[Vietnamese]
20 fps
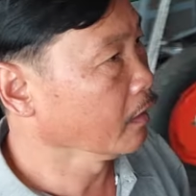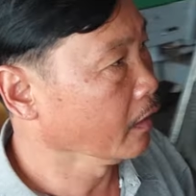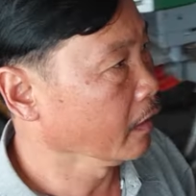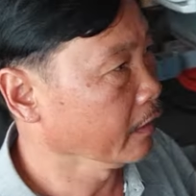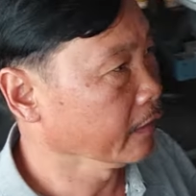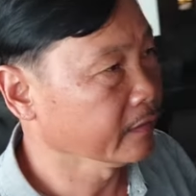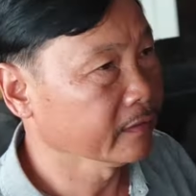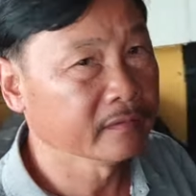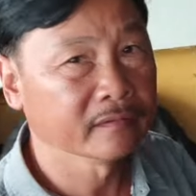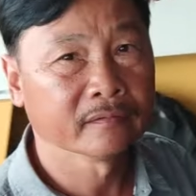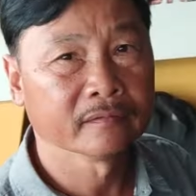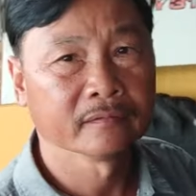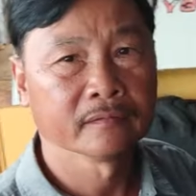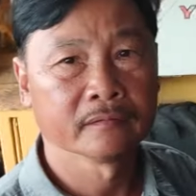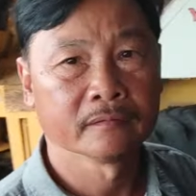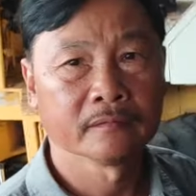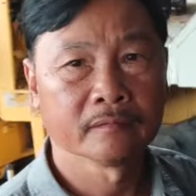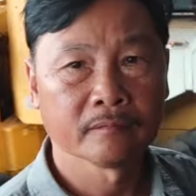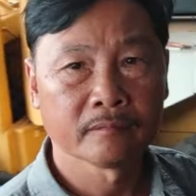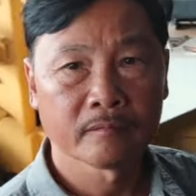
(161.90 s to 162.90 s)
rồi
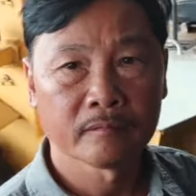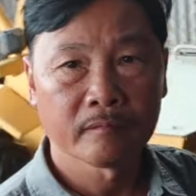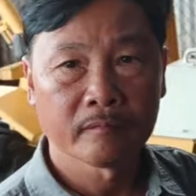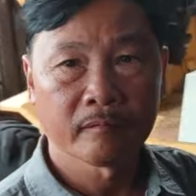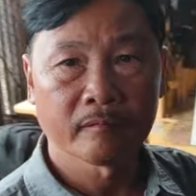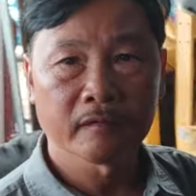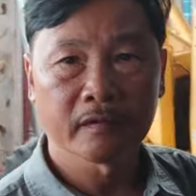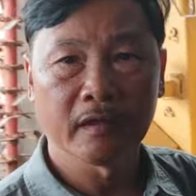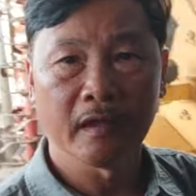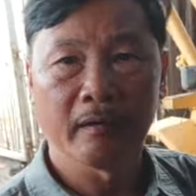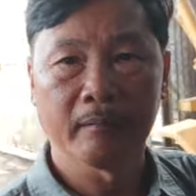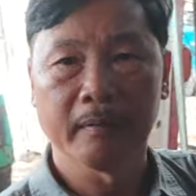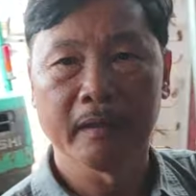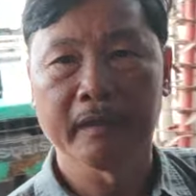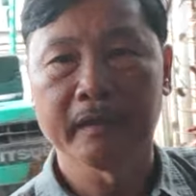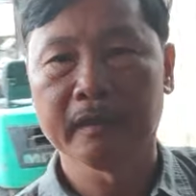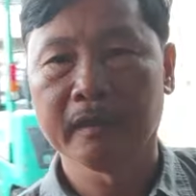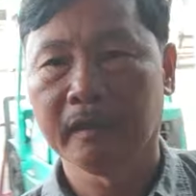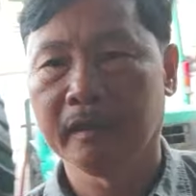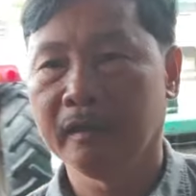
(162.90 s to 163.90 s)
giờ
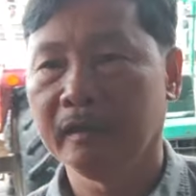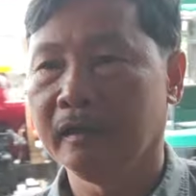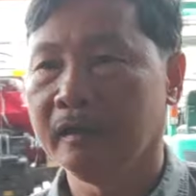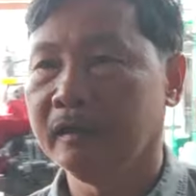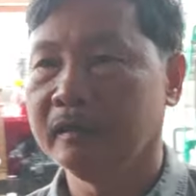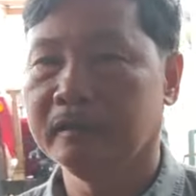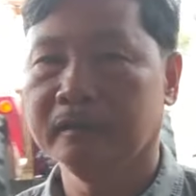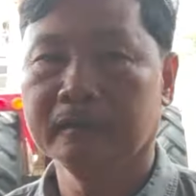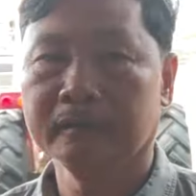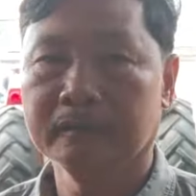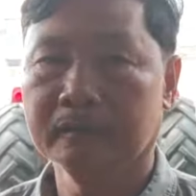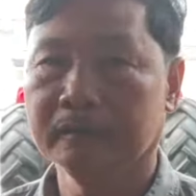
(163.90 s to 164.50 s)
mình à...